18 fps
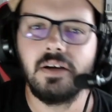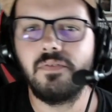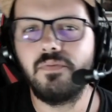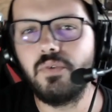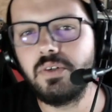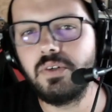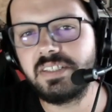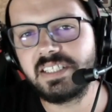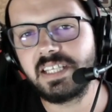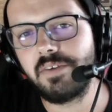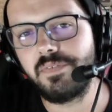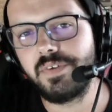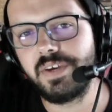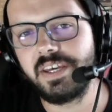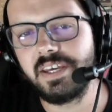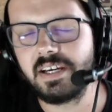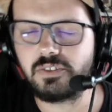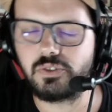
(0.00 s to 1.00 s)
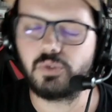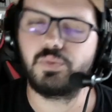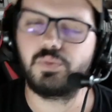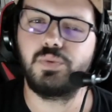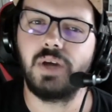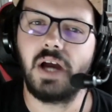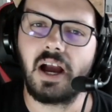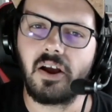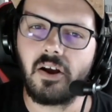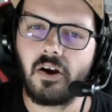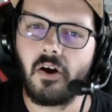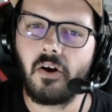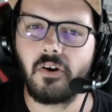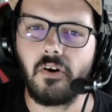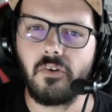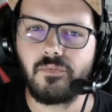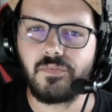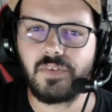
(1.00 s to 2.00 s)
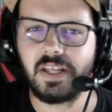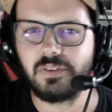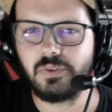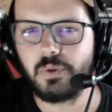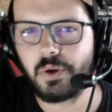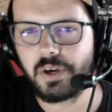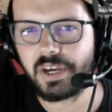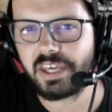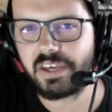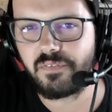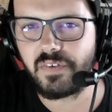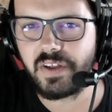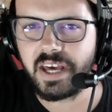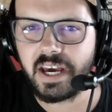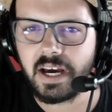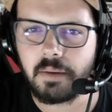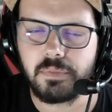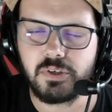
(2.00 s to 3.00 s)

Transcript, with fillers: Vous le savez, hein, je suis un grand grand fan de Ric Flair,